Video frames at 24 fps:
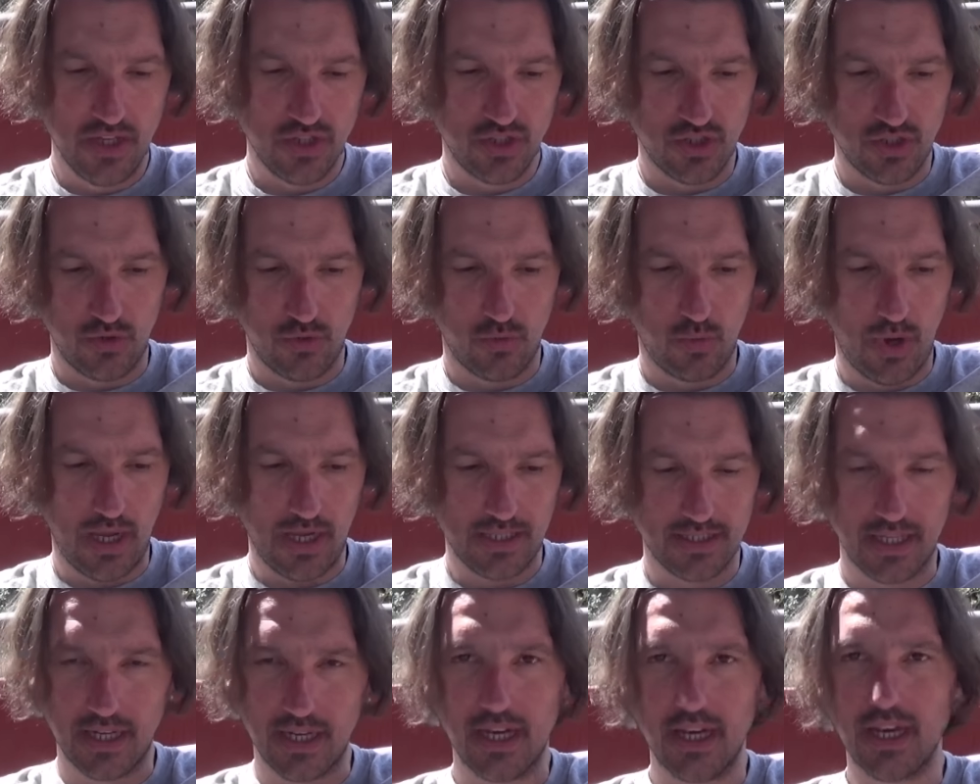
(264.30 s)

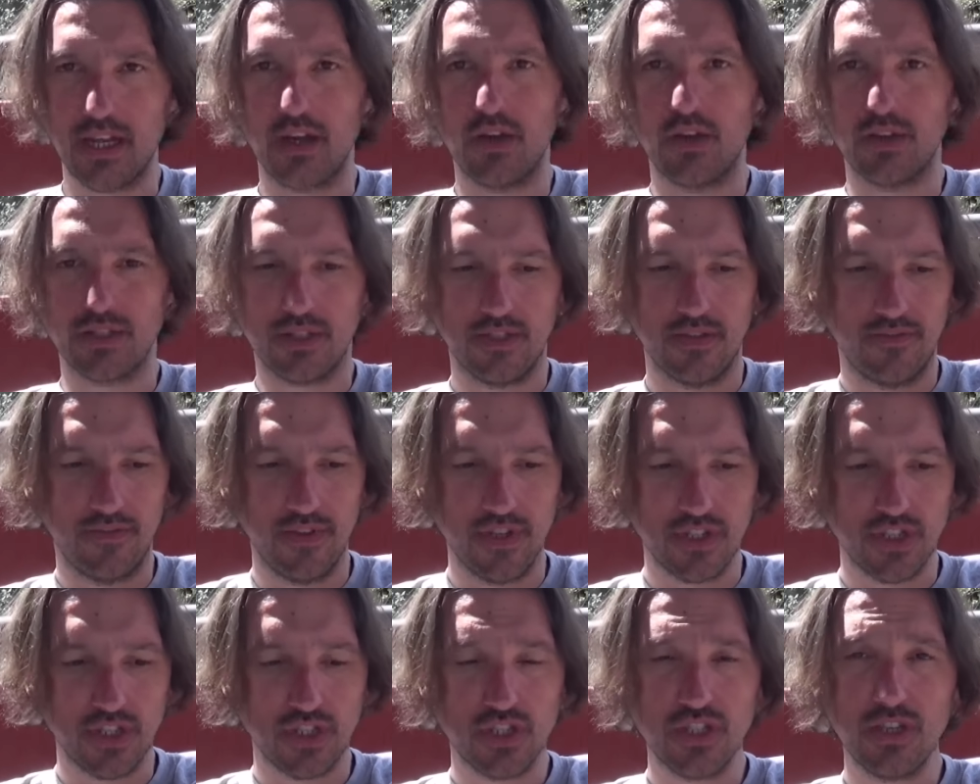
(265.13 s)
50 nei negozi
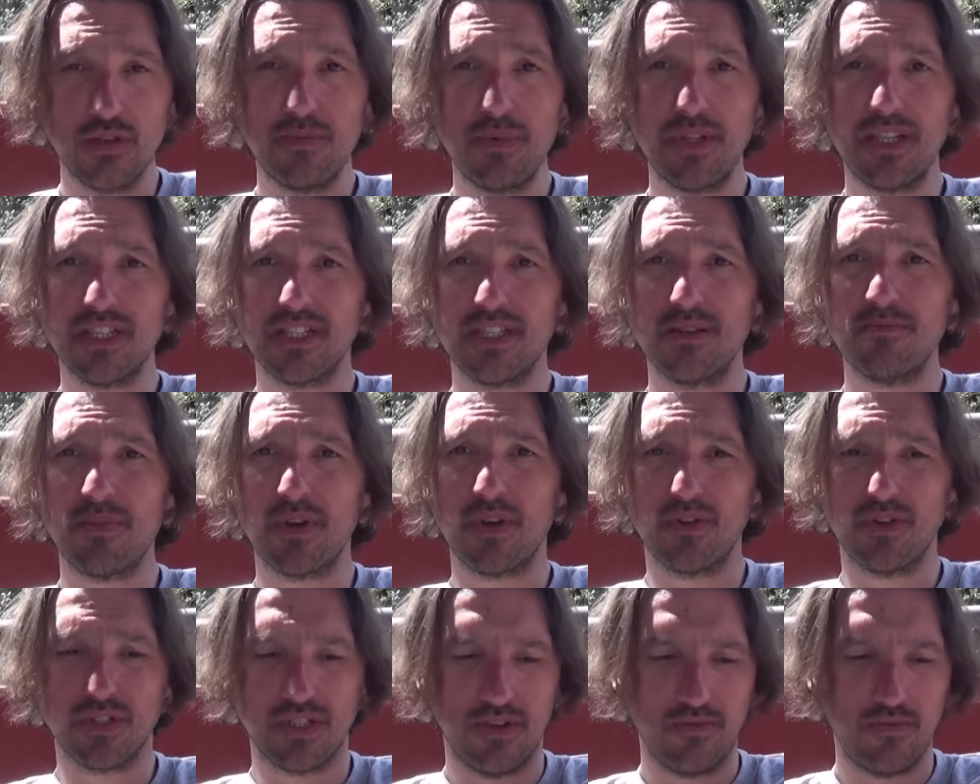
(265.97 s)
fisici, dipende
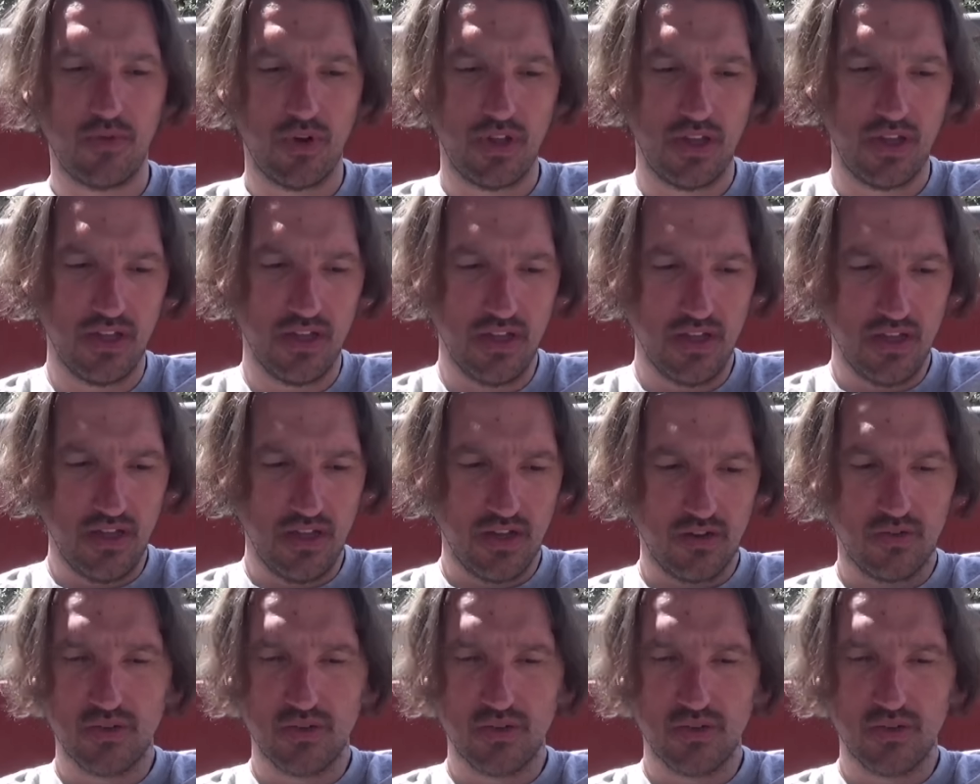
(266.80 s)
sempre cosa vuoi,